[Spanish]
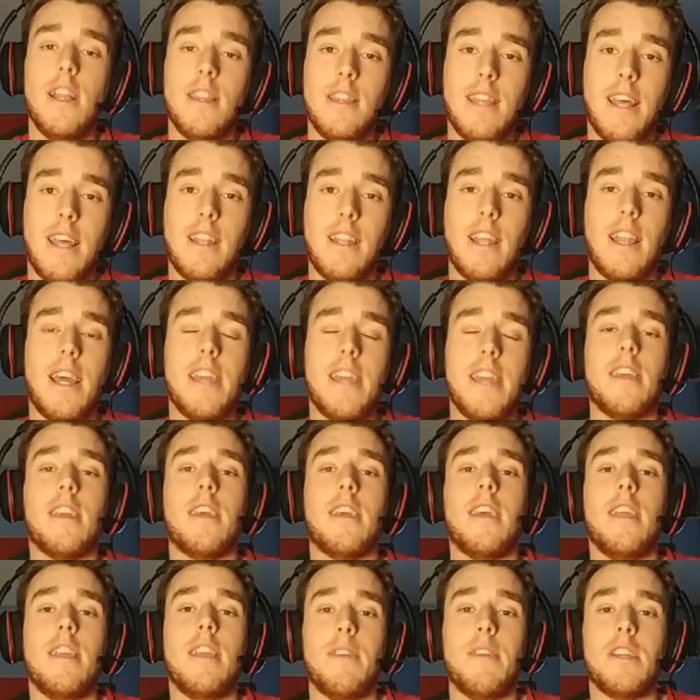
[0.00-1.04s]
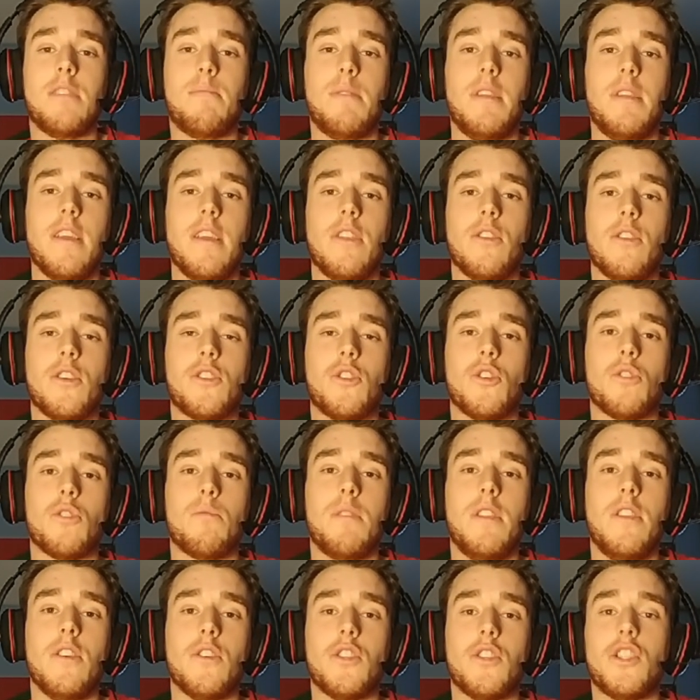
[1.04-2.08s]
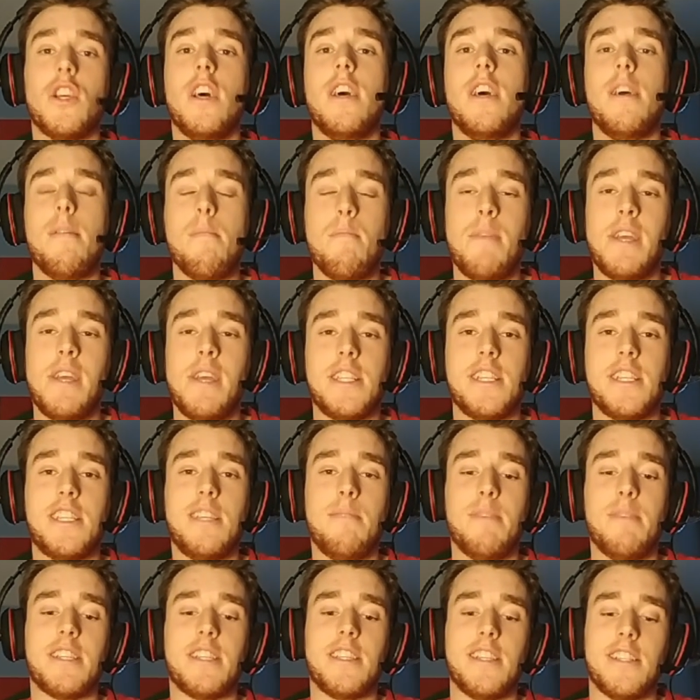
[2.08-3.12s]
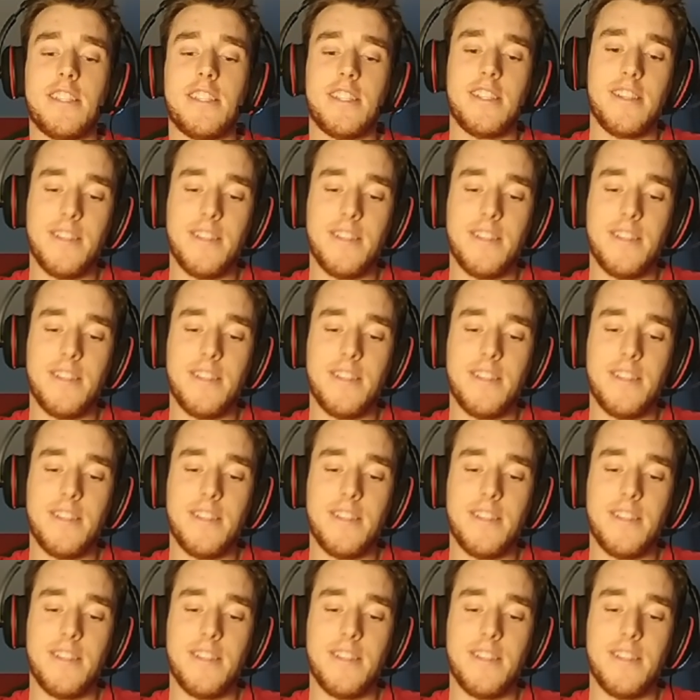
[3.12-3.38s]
dadle like que lleváis pidiendo estos vídeos meses y meses.